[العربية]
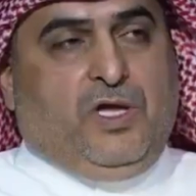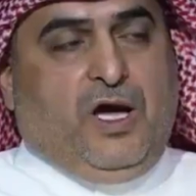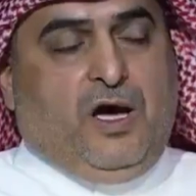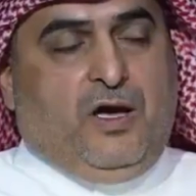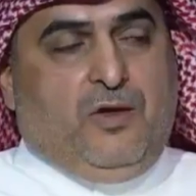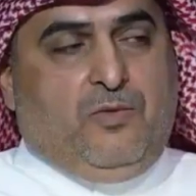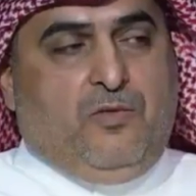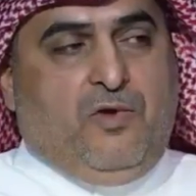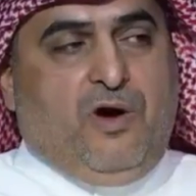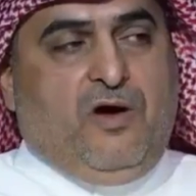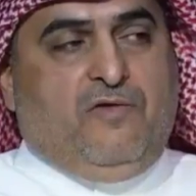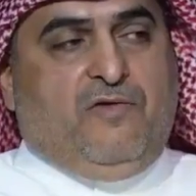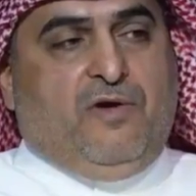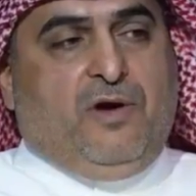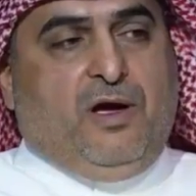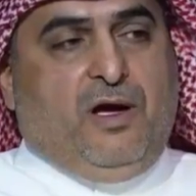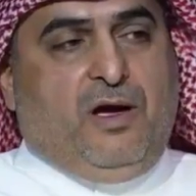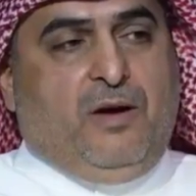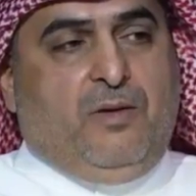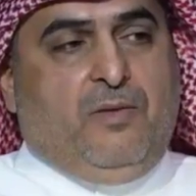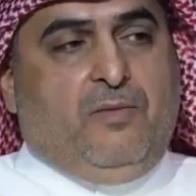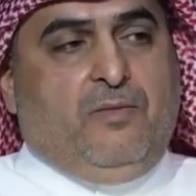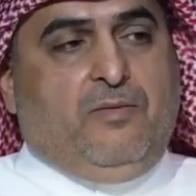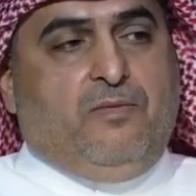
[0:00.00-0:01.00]
تاخذ
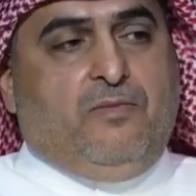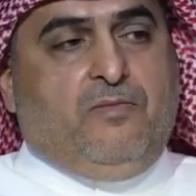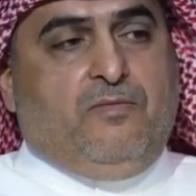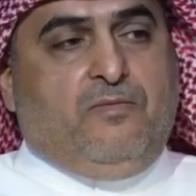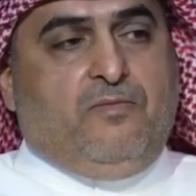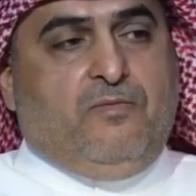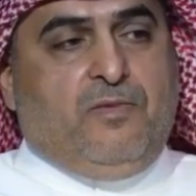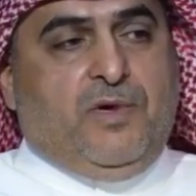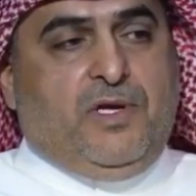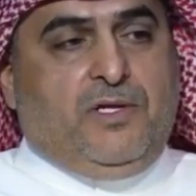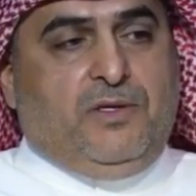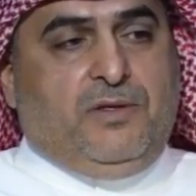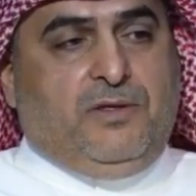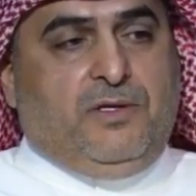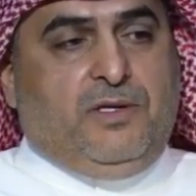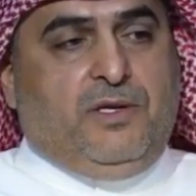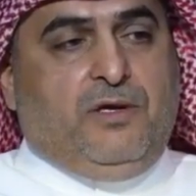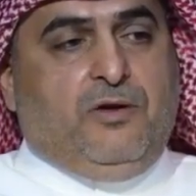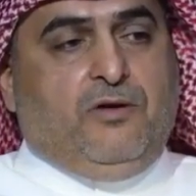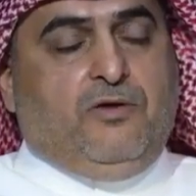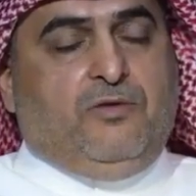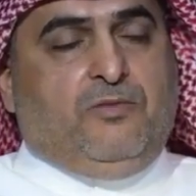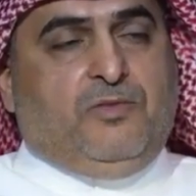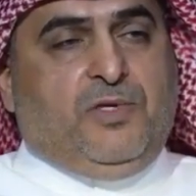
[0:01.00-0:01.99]
موافقه
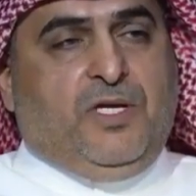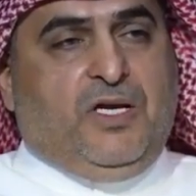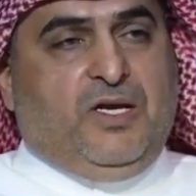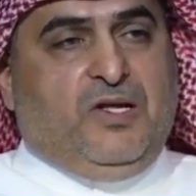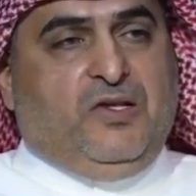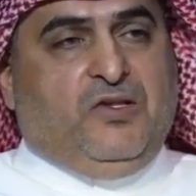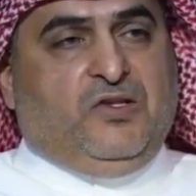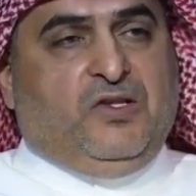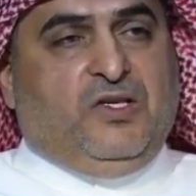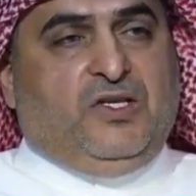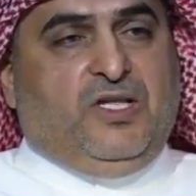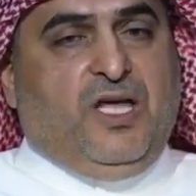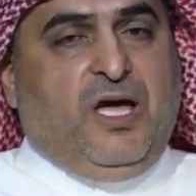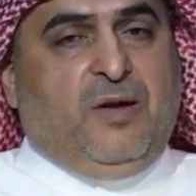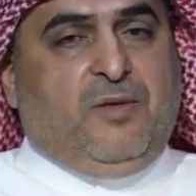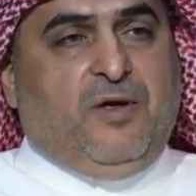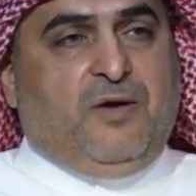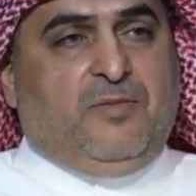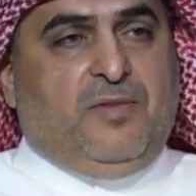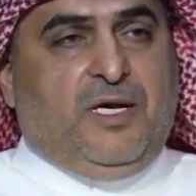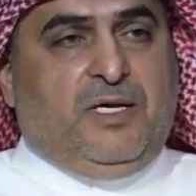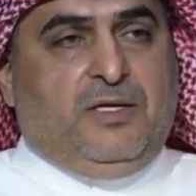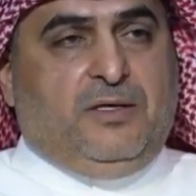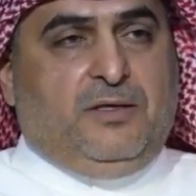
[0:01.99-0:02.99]
مني ومن
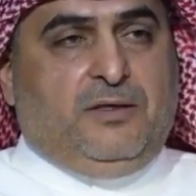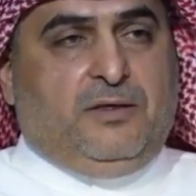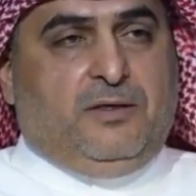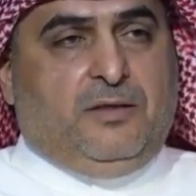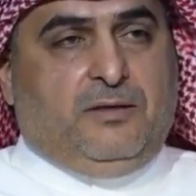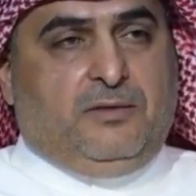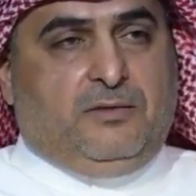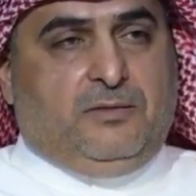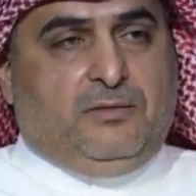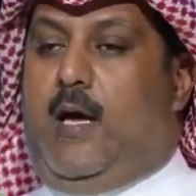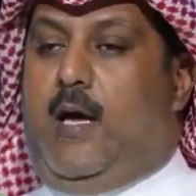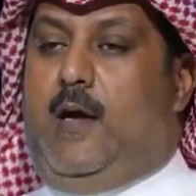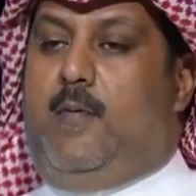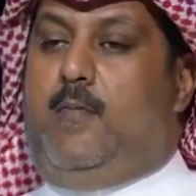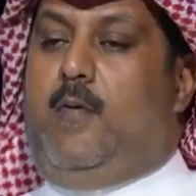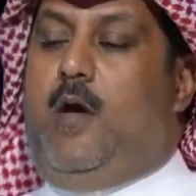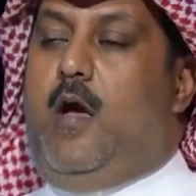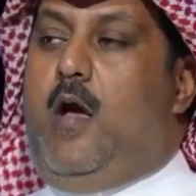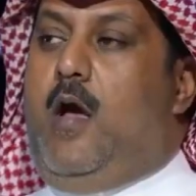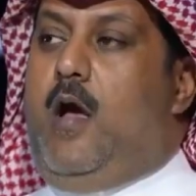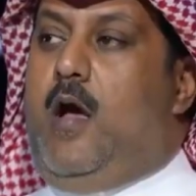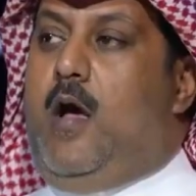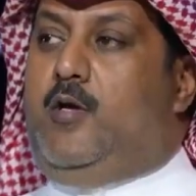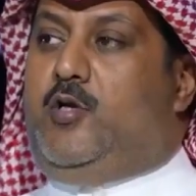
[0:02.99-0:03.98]
الاستدامه الماليه طيب
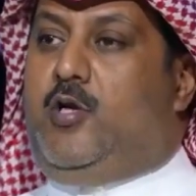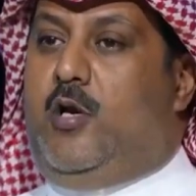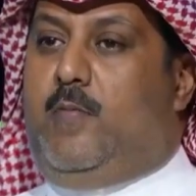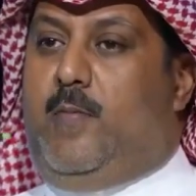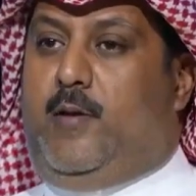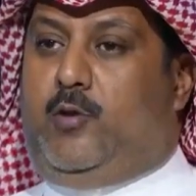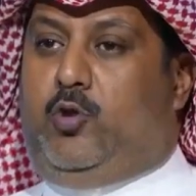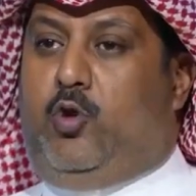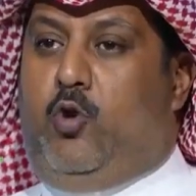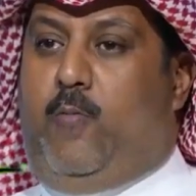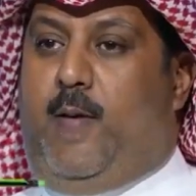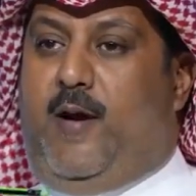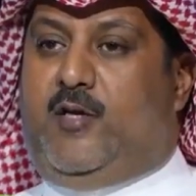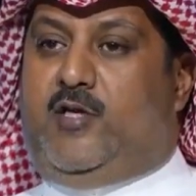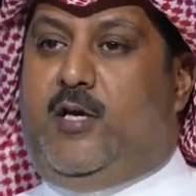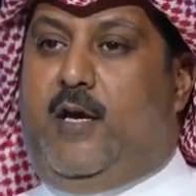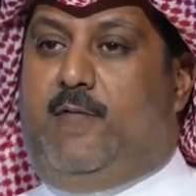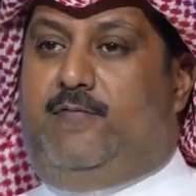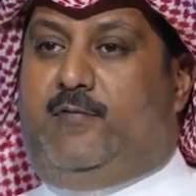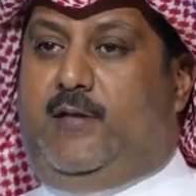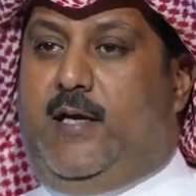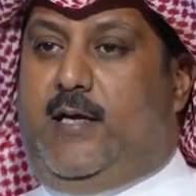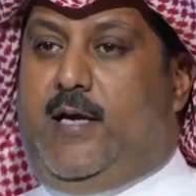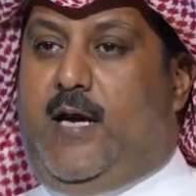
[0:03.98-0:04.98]
ايش المطلوب
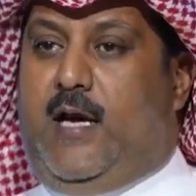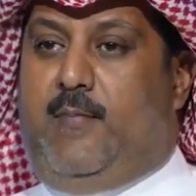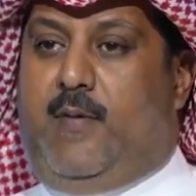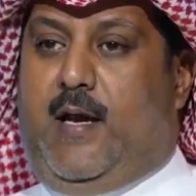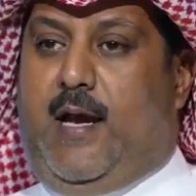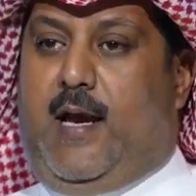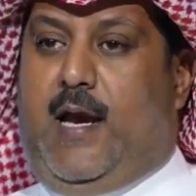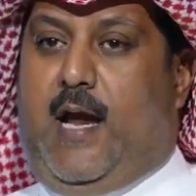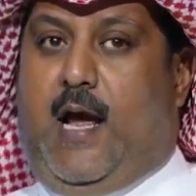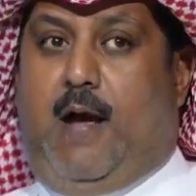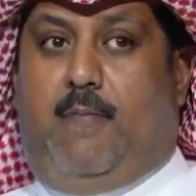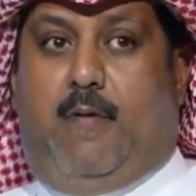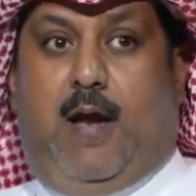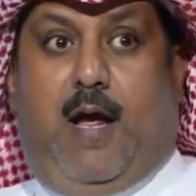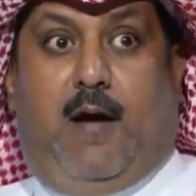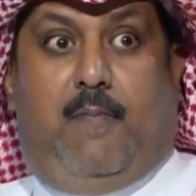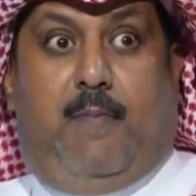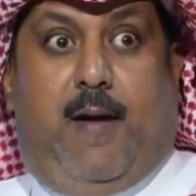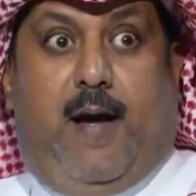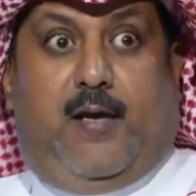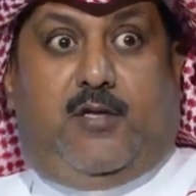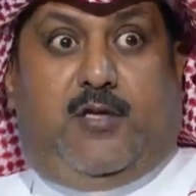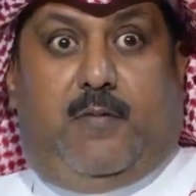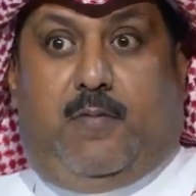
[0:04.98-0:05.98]
عشان افتك انا من هاللاعب
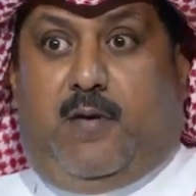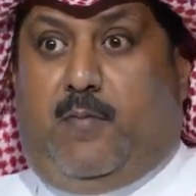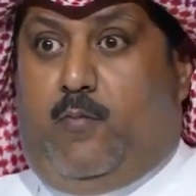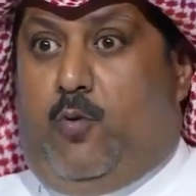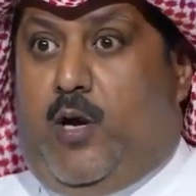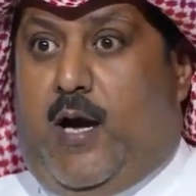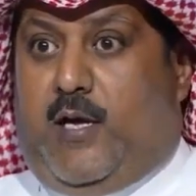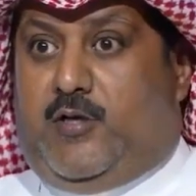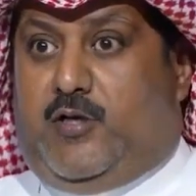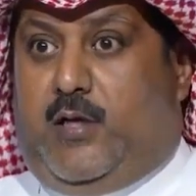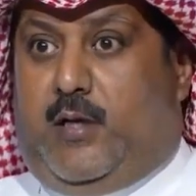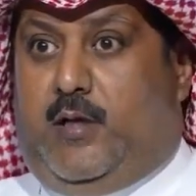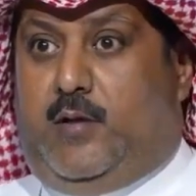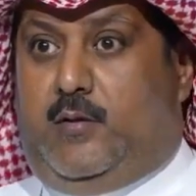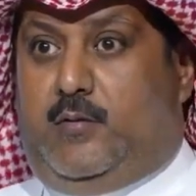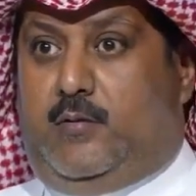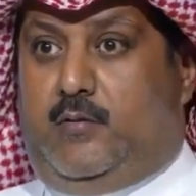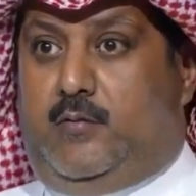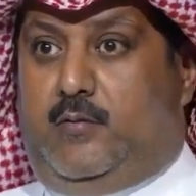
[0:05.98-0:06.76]
لاعب ما عجبني مو ناجح